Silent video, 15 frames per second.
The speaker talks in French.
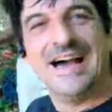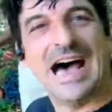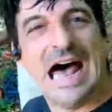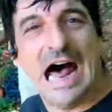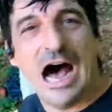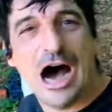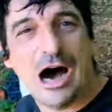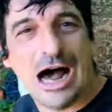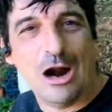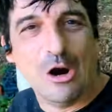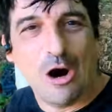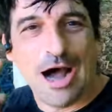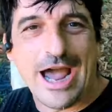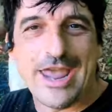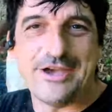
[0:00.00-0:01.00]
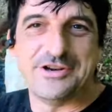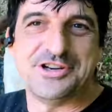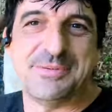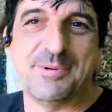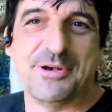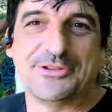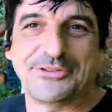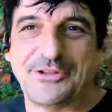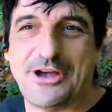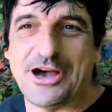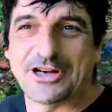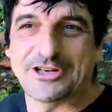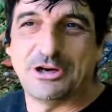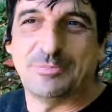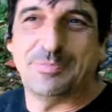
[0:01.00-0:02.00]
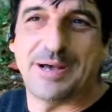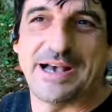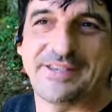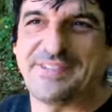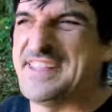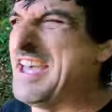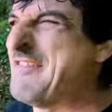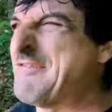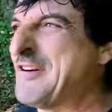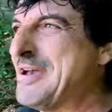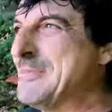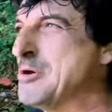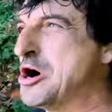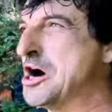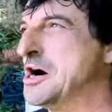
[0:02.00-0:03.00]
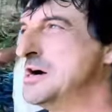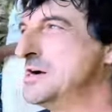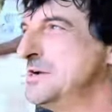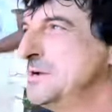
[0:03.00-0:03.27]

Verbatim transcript: Alors hein, à l'oreille, j'ai Monster, j'ai le père Steph et hein, moi